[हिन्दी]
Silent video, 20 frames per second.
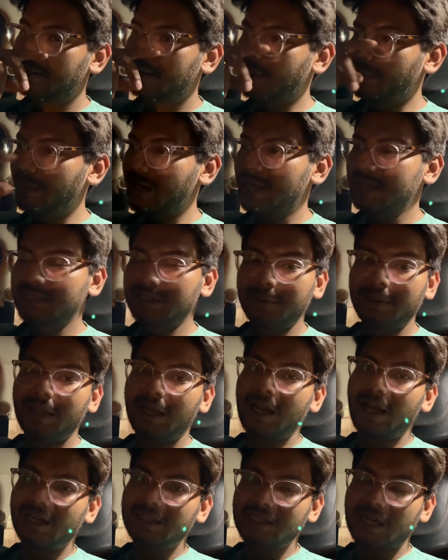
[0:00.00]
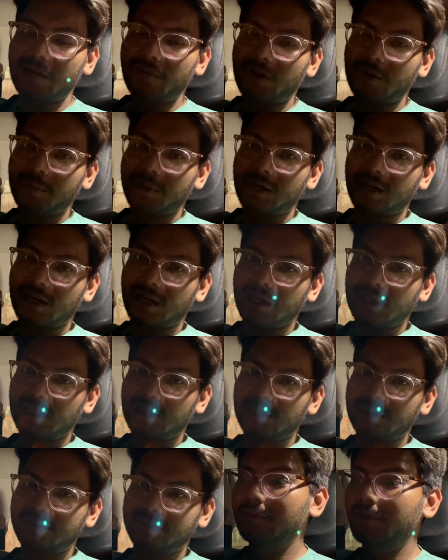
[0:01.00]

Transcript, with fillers: तभी रास्ते में देखा एक जानवर मर रखा था